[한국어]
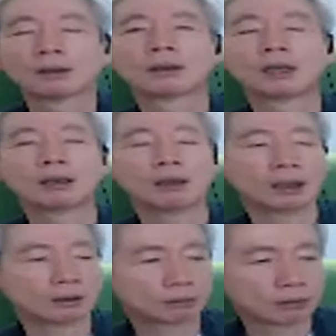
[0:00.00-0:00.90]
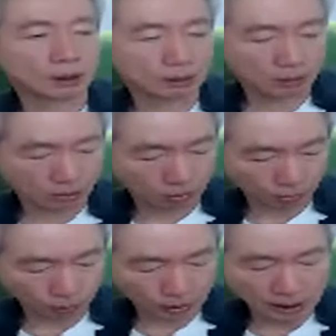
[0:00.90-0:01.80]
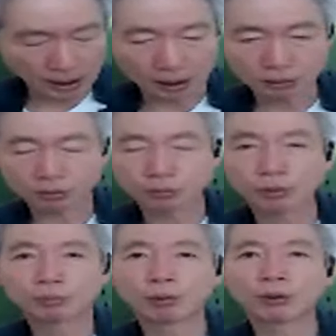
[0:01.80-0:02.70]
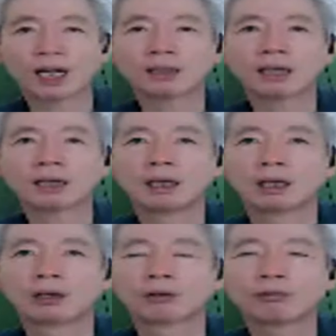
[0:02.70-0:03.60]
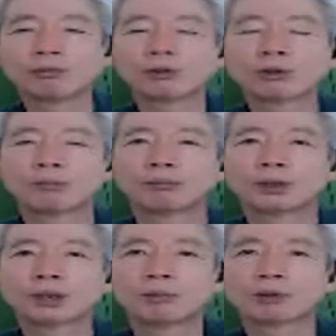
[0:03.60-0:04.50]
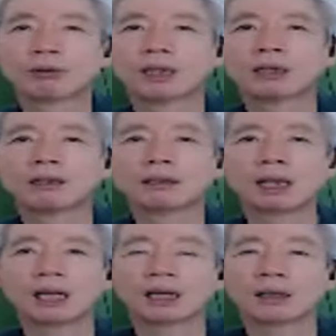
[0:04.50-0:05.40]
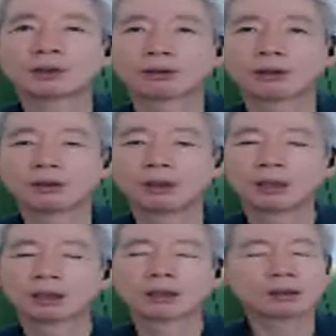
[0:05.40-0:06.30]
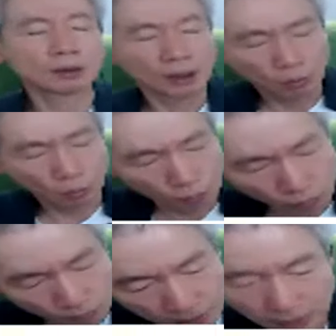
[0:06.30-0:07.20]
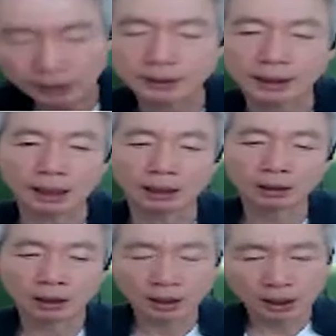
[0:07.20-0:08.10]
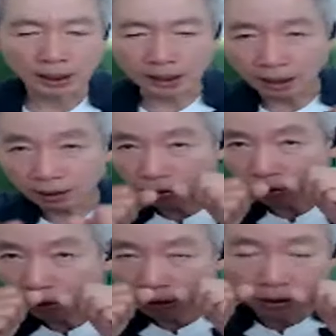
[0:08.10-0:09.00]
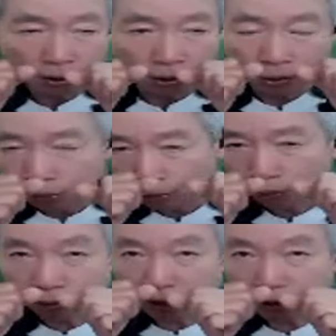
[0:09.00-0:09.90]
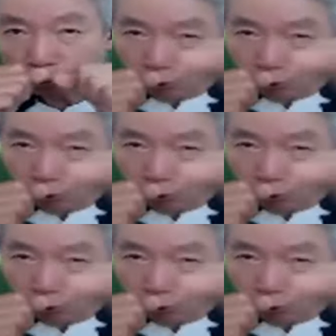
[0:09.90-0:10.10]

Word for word: 그래 아유 그래 꿈이다. 좀뭘 뭘 꿈을 좀 심어줘야 되는데 애가 저래서 그래서 곰곰이 생각하다가 애가 그건 다이